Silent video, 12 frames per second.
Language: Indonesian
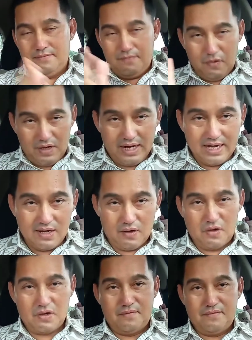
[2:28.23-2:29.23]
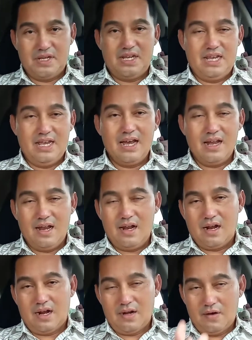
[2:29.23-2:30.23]
boleh dikonsumsi ya
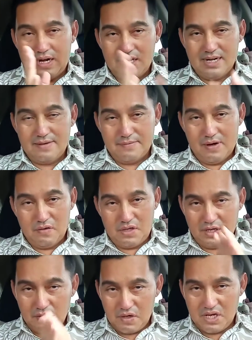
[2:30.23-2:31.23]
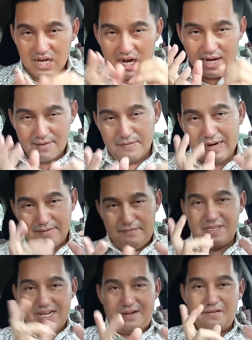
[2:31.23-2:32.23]
kalau anda mau tidur silahkan makan
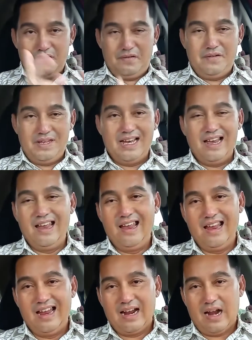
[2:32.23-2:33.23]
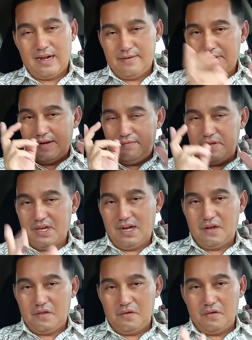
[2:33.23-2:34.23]
pisang dulu ya karena makan pisang
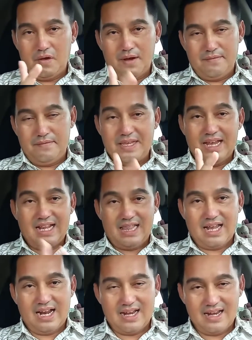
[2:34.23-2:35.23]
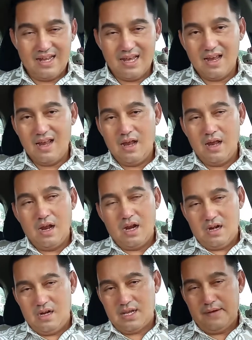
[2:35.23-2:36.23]
itu juga menyehatkan ya
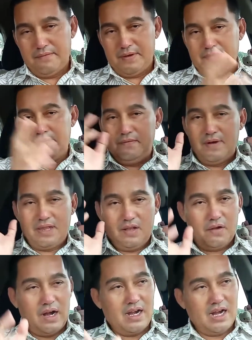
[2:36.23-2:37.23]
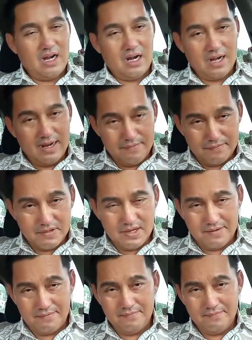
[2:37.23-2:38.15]
di samping membuat tidur anda lelap ya